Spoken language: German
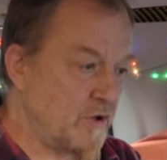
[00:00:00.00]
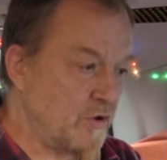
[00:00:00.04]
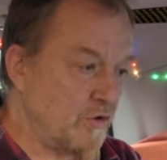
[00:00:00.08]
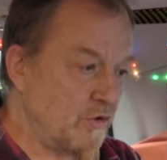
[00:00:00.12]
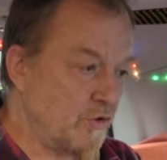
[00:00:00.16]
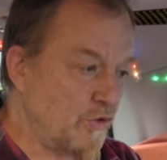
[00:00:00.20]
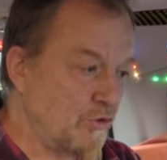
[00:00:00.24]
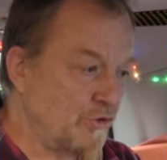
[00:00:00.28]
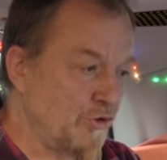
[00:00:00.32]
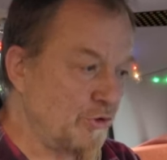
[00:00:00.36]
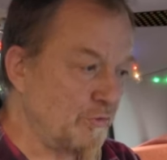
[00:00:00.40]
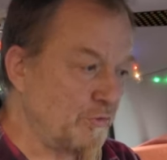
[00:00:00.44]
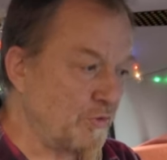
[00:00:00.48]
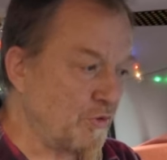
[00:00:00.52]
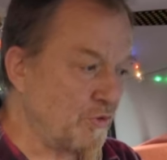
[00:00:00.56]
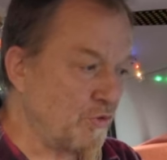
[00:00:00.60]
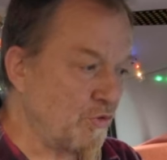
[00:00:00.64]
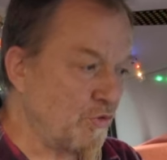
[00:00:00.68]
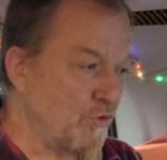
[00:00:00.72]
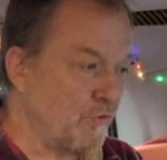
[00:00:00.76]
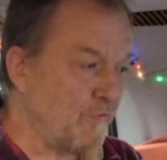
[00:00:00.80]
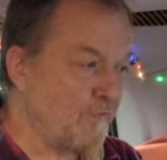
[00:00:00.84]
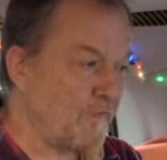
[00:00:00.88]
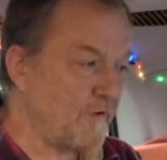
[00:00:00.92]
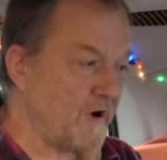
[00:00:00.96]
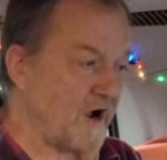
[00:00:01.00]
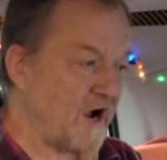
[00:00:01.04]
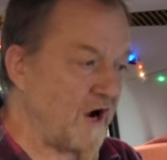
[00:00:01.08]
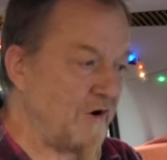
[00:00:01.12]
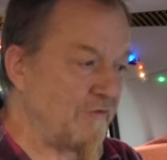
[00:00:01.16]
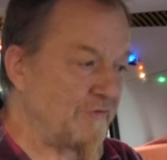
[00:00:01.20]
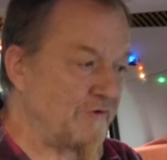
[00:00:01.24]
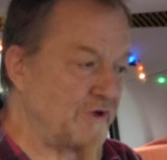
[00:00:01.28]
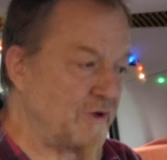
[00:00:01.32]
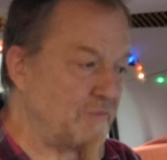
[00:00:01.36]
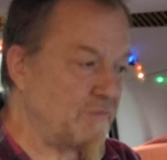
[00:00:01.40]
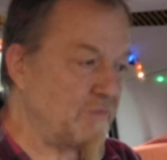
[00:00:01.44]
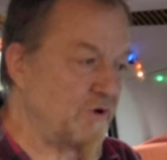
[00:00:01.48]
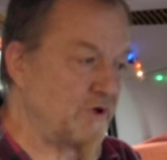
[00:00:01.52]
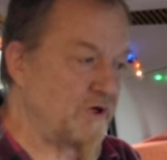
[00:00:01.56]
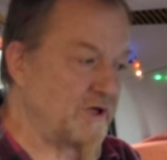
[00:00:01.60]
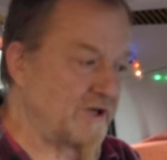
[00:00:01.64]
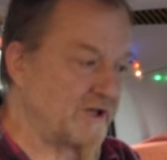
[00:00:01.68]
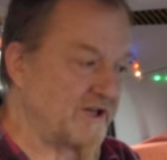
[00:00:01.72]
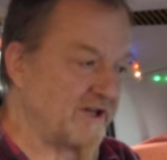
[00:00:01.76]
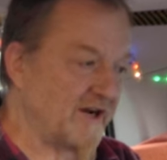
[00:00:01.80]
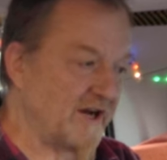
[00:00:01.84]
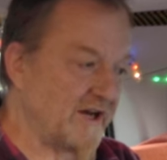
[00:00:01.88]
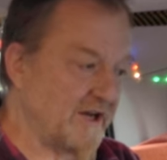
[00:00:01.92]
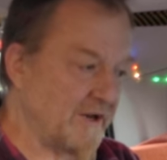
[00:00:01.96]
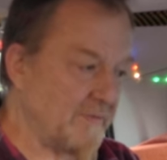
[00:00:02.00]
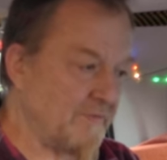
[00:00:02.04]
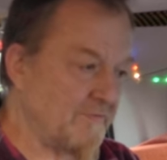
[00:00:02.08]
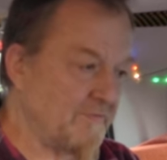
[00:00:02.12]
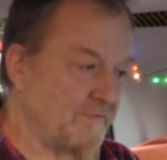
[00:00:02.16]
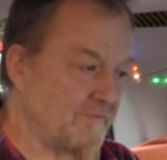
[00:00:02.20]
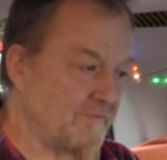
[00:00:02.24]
unter Berufung auf die Polizei.